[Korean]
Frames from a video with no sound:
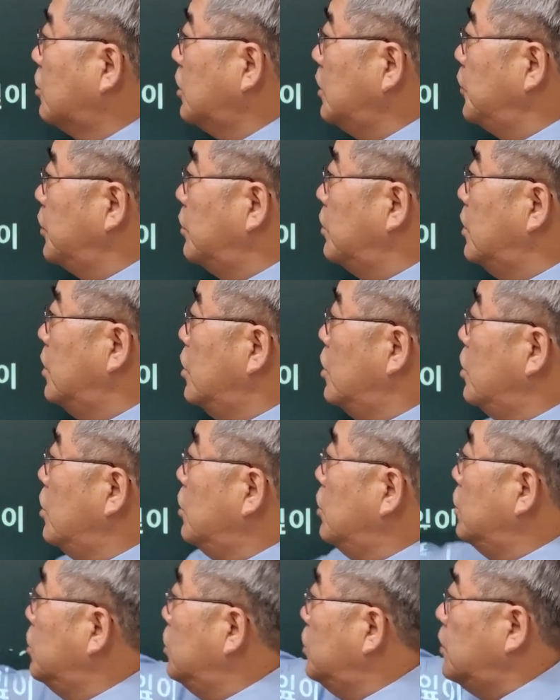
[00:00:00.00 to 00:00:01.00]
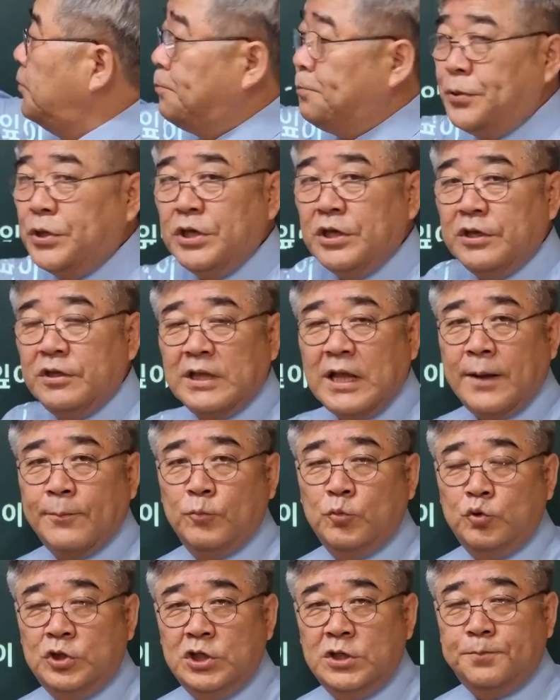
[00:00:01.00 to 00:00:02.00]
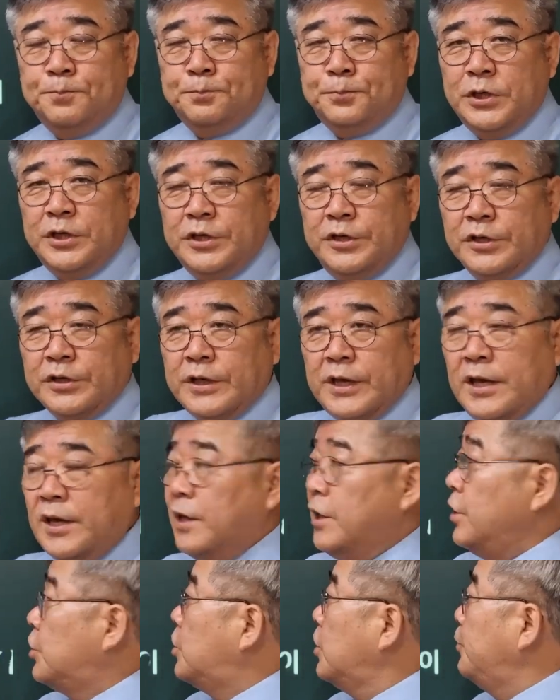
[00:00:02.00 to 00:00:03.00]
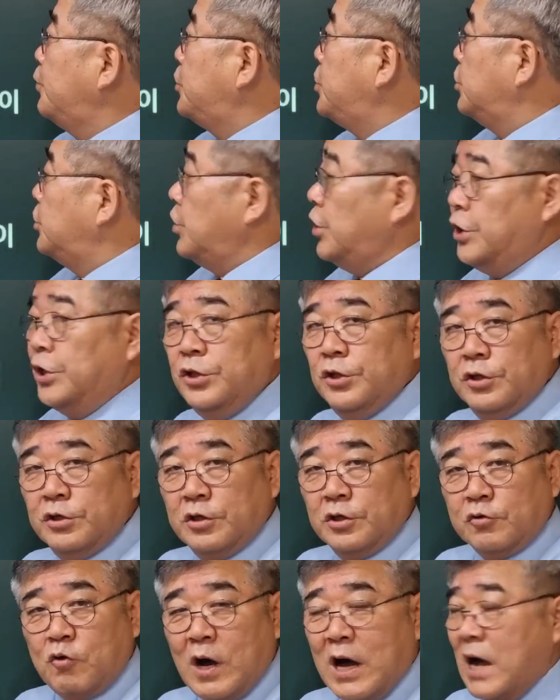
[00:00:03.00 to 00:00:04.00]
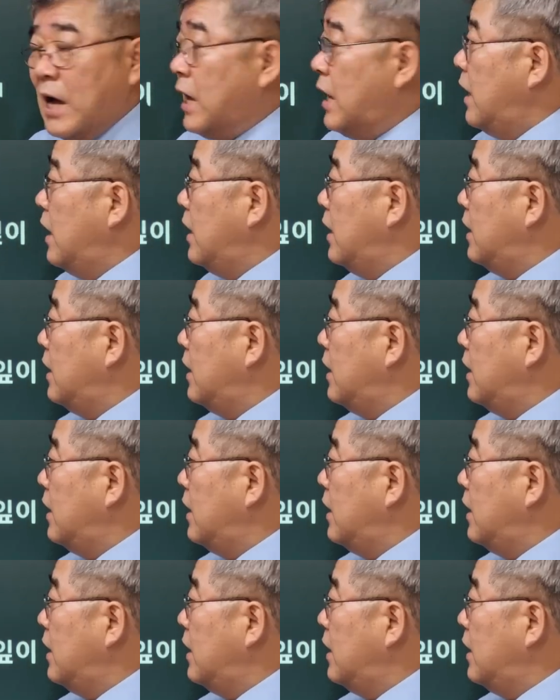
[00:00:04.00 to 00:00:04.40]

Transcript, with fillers: 그러면 잎이 나뭇잎이 이렇게 겹쳐져 있는 것과